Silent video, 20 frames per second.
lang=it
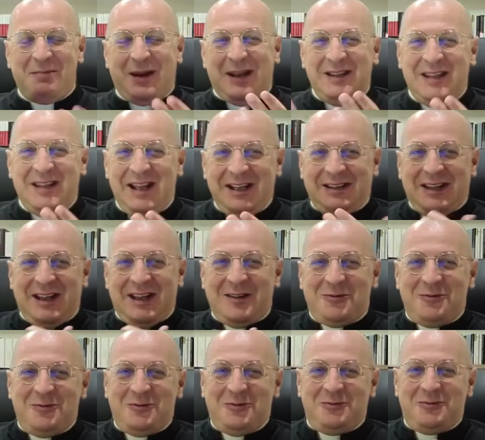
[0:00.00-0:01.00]
prendete
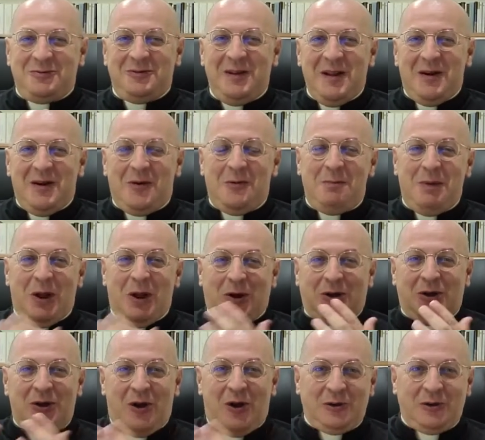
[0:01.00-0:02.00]
un, un, un,
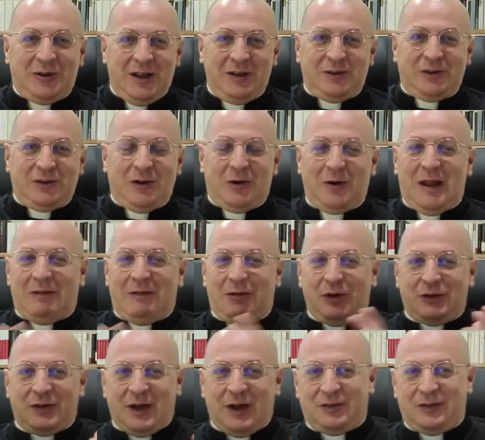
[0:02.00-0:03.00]
block notice o la
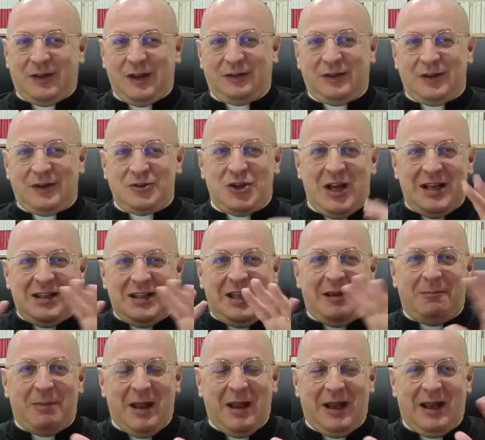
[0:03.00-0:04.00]
vostra stessa agenda
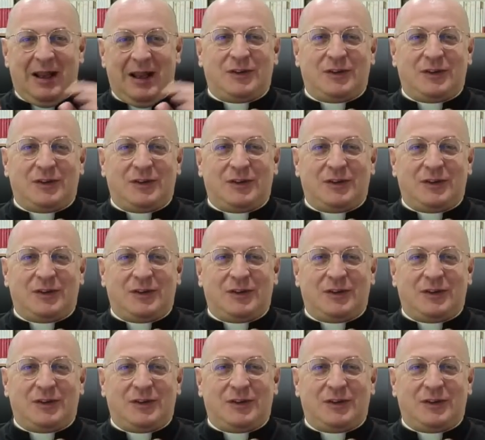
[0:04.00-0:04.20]
e, e, e